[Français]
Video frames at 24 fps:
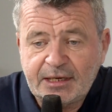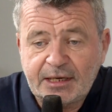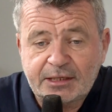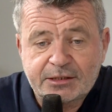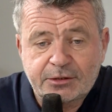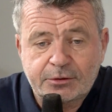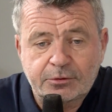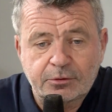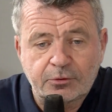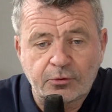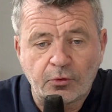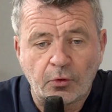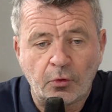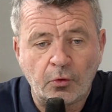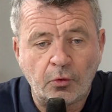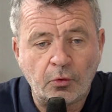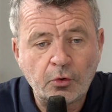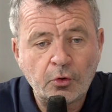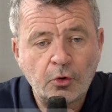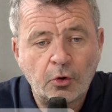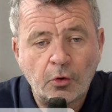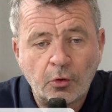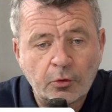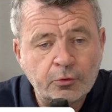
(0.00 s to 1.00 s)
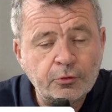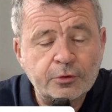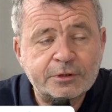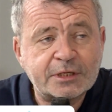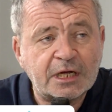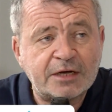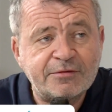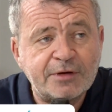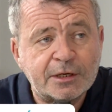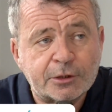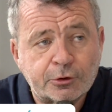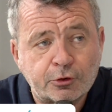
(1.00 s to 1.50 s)
l'axe. On, ne
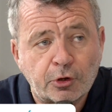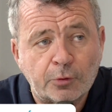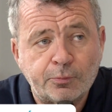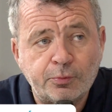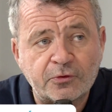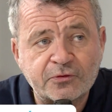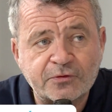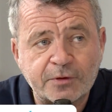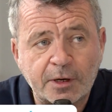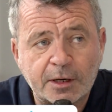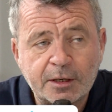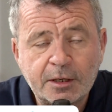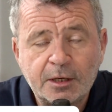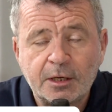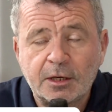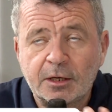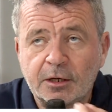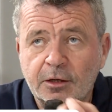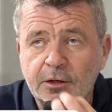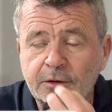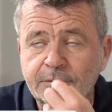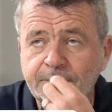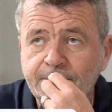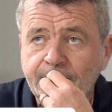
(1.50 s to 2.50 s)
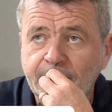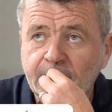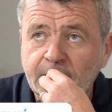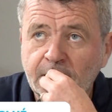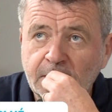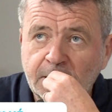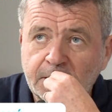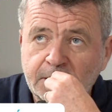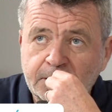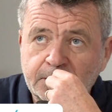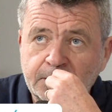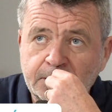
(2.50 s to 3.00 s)
travaille que pour ça.
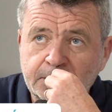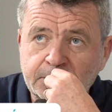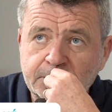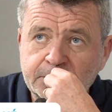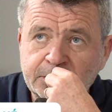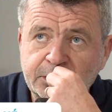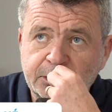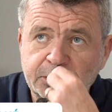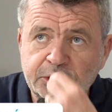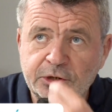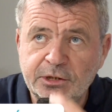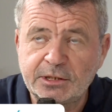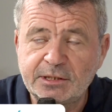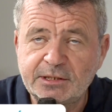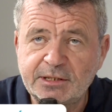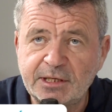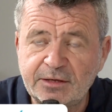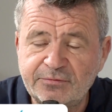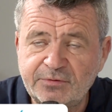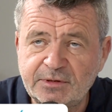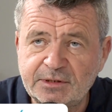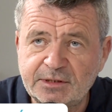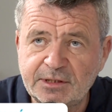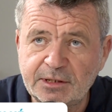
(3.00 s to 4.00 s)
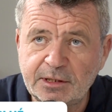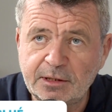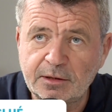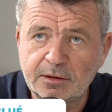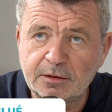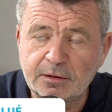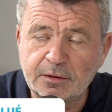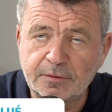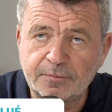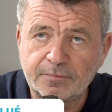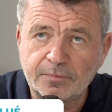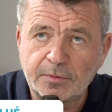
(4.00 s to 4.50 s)
J'ai été invité
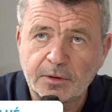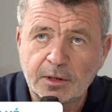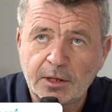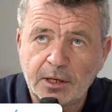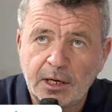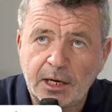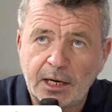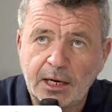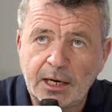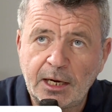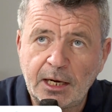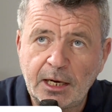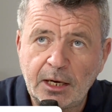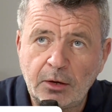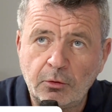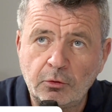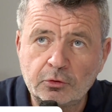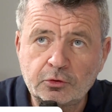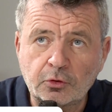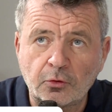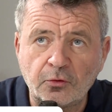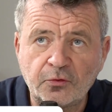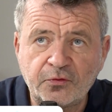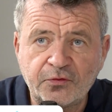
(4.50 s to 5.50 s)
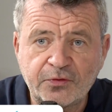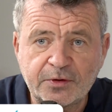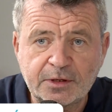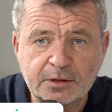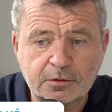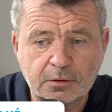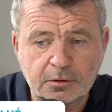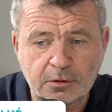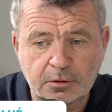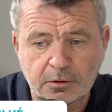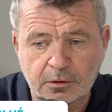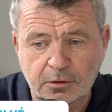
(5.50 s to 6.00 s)
au, trophée
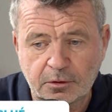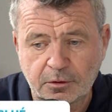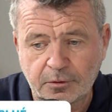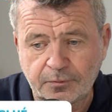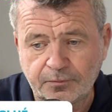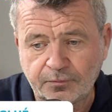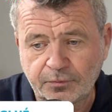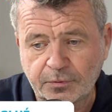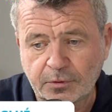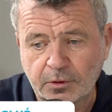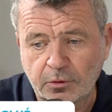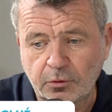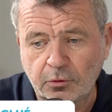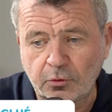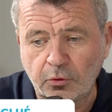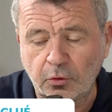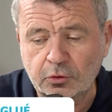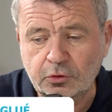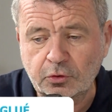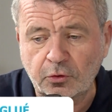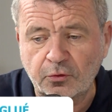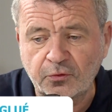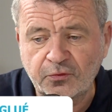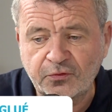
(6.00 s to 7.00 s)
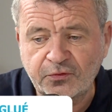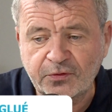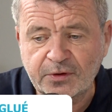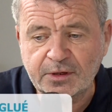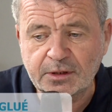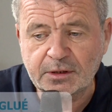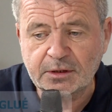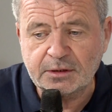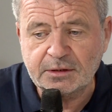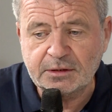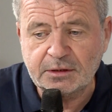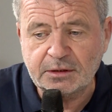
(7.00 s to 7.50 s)
de, au
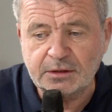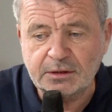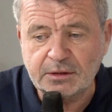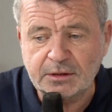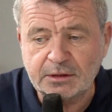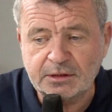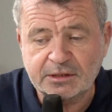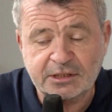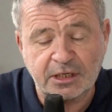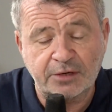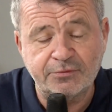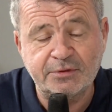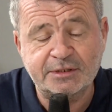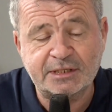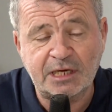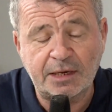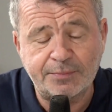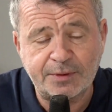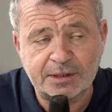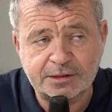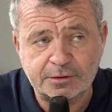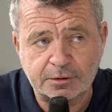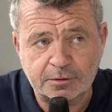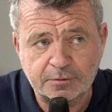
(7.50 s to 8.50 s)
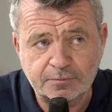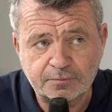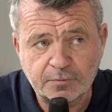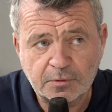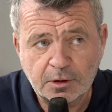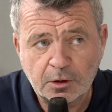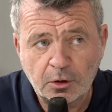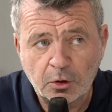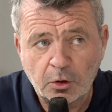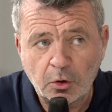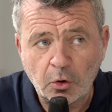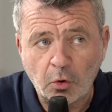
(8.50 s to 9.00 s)
trophée des services à la personne.
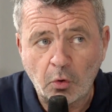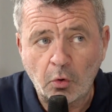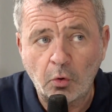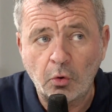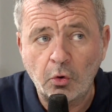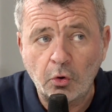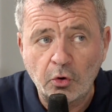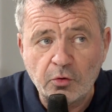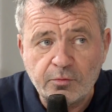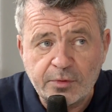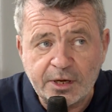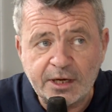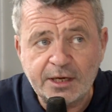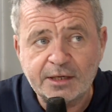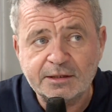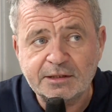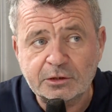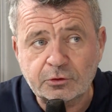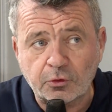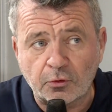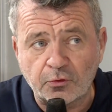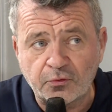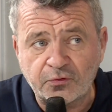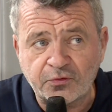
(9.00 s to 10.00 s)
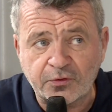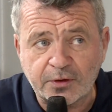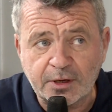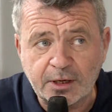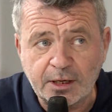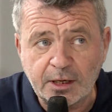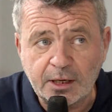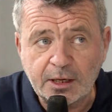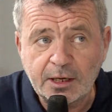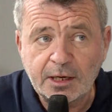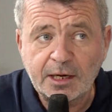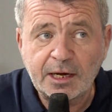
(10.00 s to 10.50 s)
On remet des
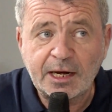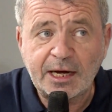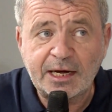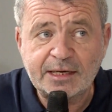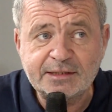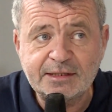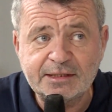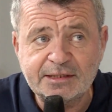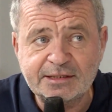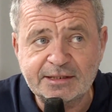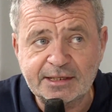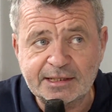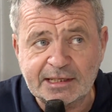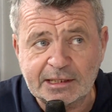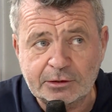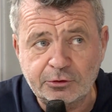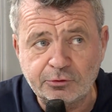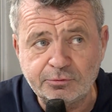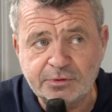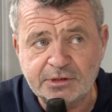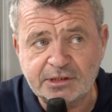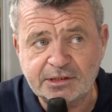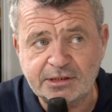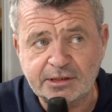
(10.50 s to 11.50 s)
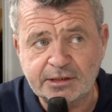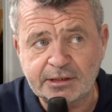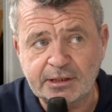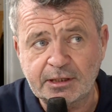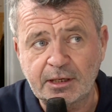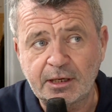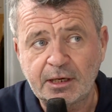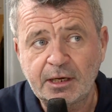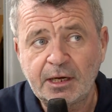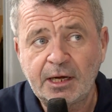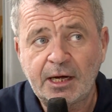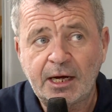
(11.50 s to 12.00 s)
trophées à des aides à
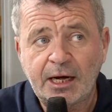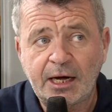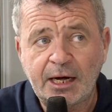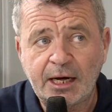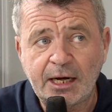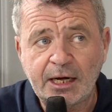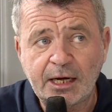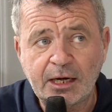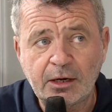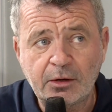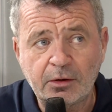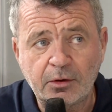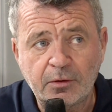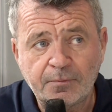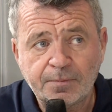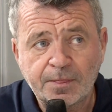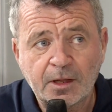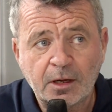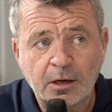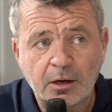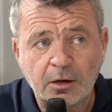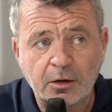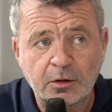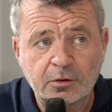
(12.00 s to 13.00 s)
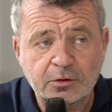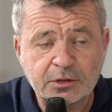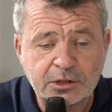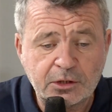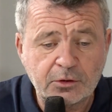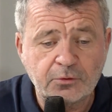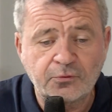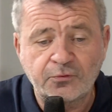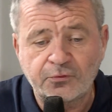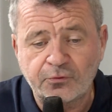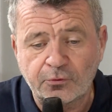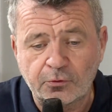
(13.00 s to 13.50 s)
domicile, euh, euh,
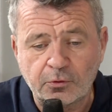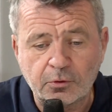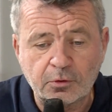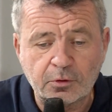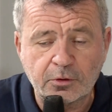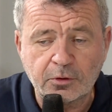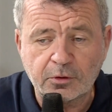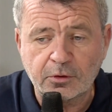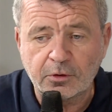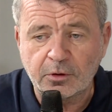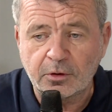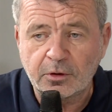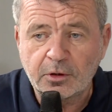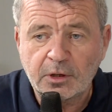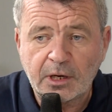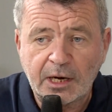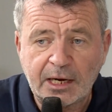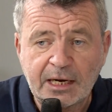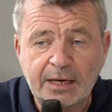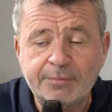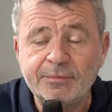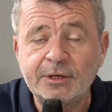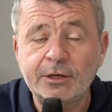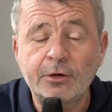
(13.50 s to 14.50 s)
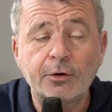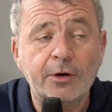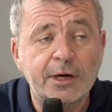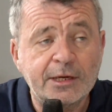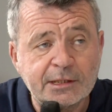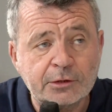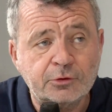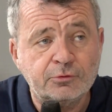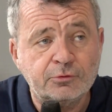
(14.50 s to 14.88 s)
qui font euh, à la meilleure aide à